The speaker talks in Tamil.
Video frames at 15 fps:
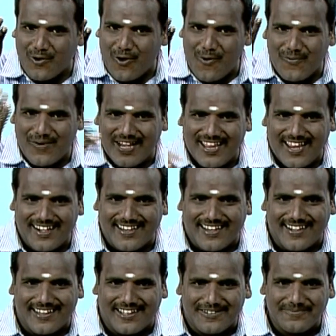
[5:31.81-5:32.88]
கோவம் வரலையான்னு
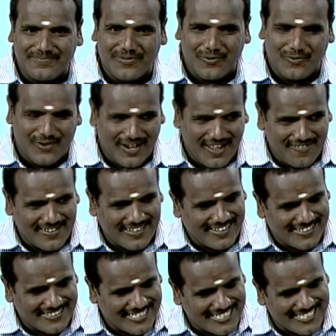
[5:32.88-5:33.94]
கேட்டான் உடனே அவர்
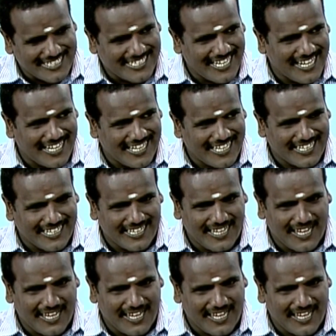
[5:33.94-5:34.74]
க சிரிச்சுக்கிட்டே கேட்டார்